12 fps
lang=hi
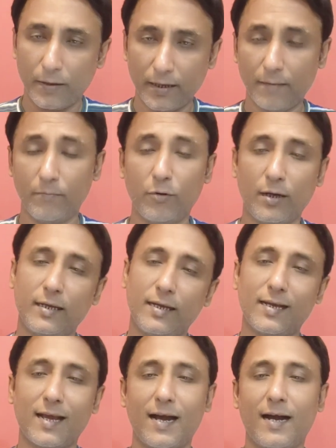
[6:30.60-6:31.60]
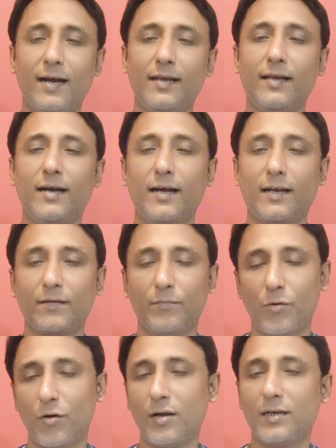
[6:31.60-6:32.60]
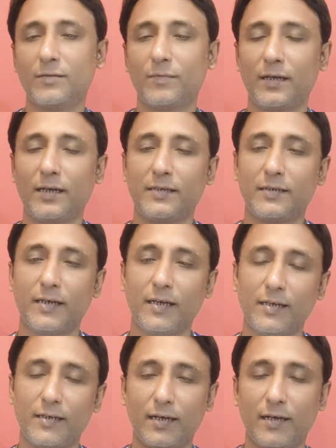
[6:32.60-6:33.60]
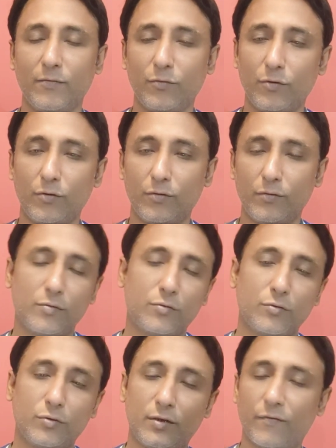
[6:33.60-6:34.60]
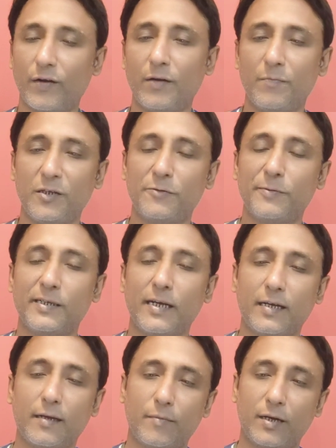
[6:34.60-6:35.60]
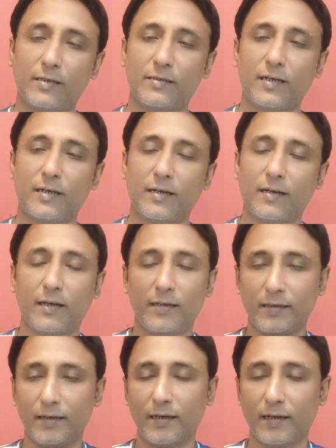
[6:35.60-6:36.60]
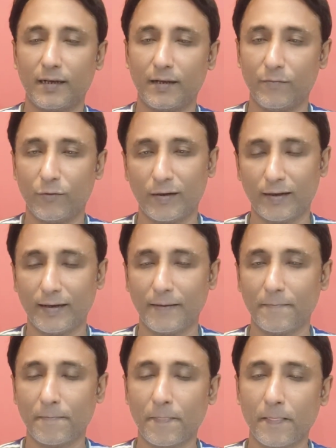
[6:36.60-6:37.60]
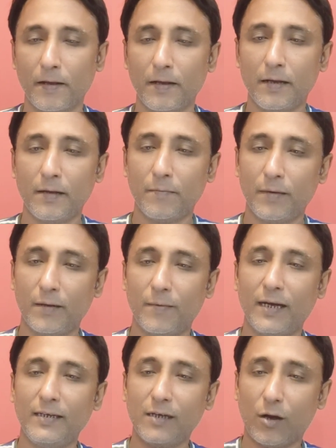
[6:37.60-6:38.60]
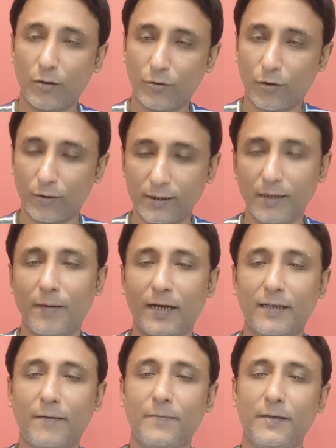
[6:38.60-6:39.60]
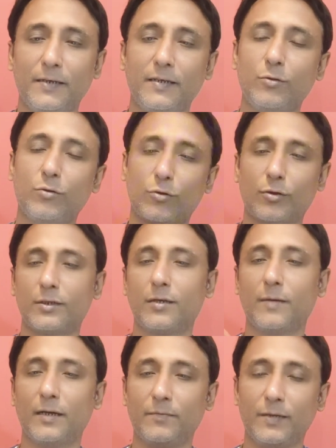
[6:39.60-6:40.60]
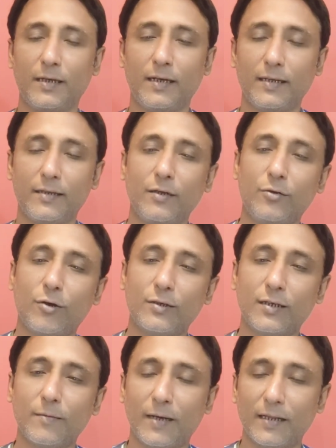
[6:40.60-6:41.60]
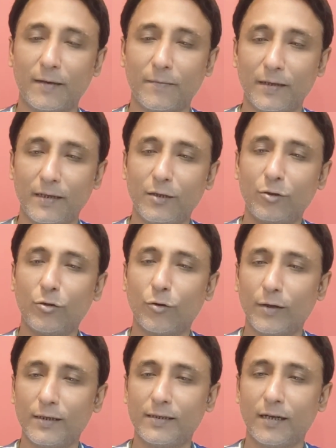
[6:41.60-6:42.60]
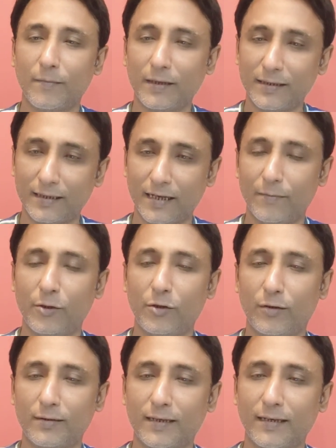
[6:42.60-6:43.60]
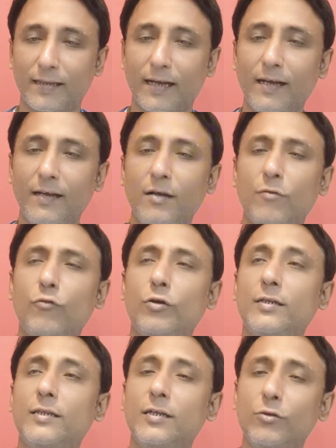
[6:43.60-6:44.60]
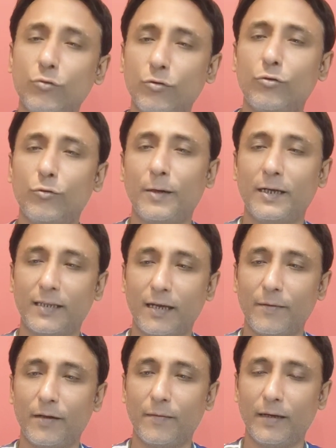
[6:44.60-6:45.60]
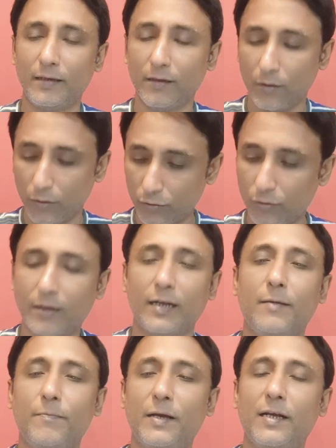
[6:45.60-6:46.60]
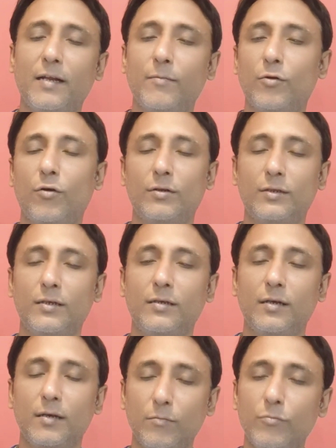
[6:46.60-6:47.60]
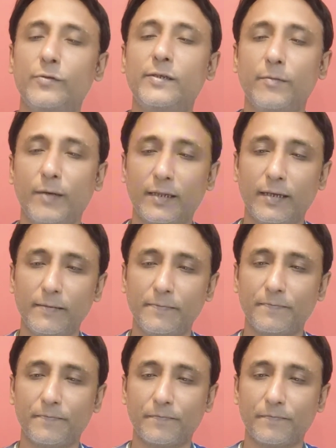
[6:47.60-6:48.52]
फिर हम बोलेंगे कि हाँ यार बॉलर्स बड़े अच्छे ये वो वो तो डिफरेंट पिच पे जाके बड़ा अच्छा कर रहे हैं ये कर रहे हैं वो कर रहे हैं मेरे भाई और टॉस की बात आपने की तो टॉस की बात भी कर लेते हैं टॉस की बात आपने की तो रोहित शर्मा जितने भी टॉस करता है वो इतनी दूर क्यों फेंकता है मेरे भाई उसको करीब फेंकने में कौन सी मुसीबत है